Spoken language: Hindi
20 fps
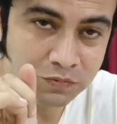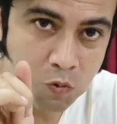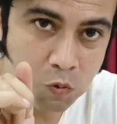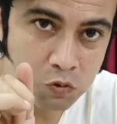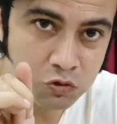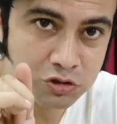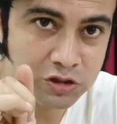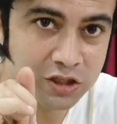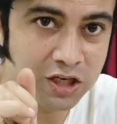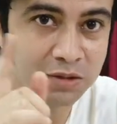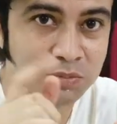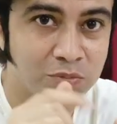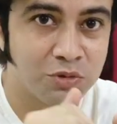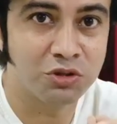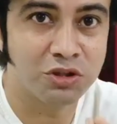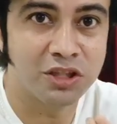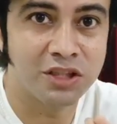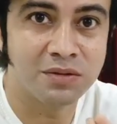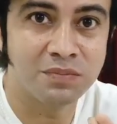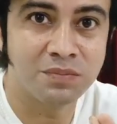उसके हाथ में
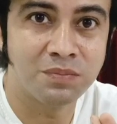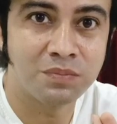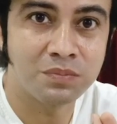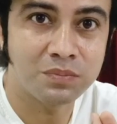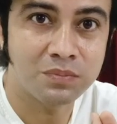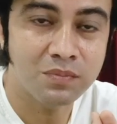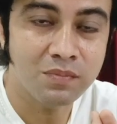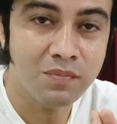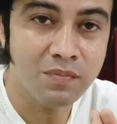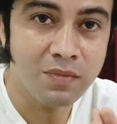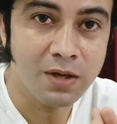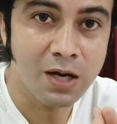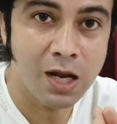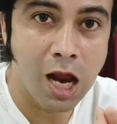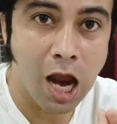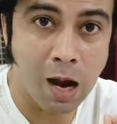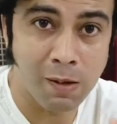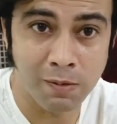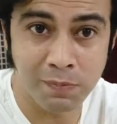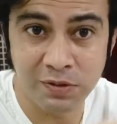होती है
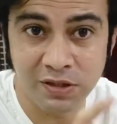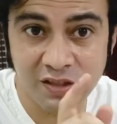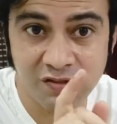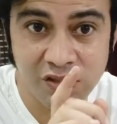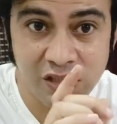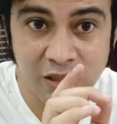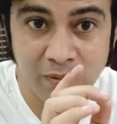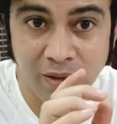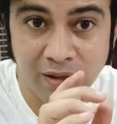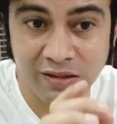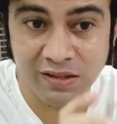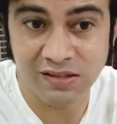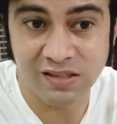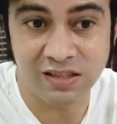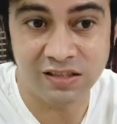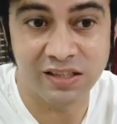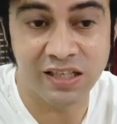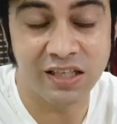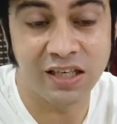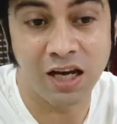आप अपनी तरफ से कमांड दे
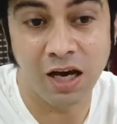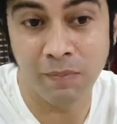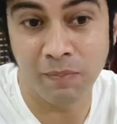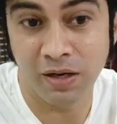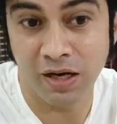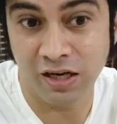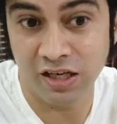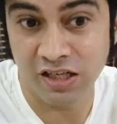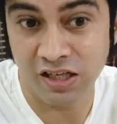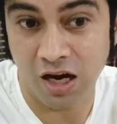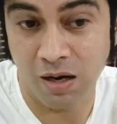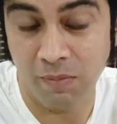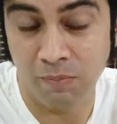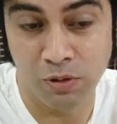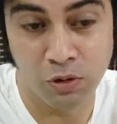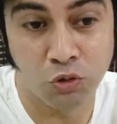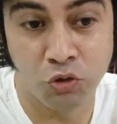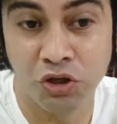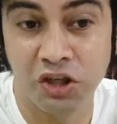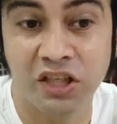सकते हैं कि हाँ मैं ये काम
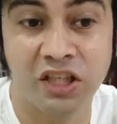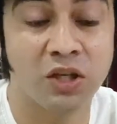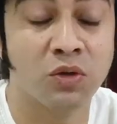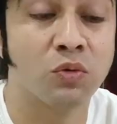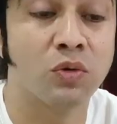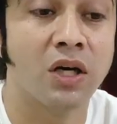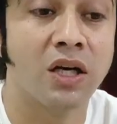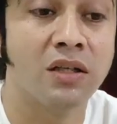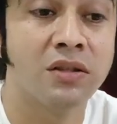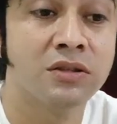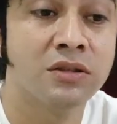बिल्कुल ठीक करूँगा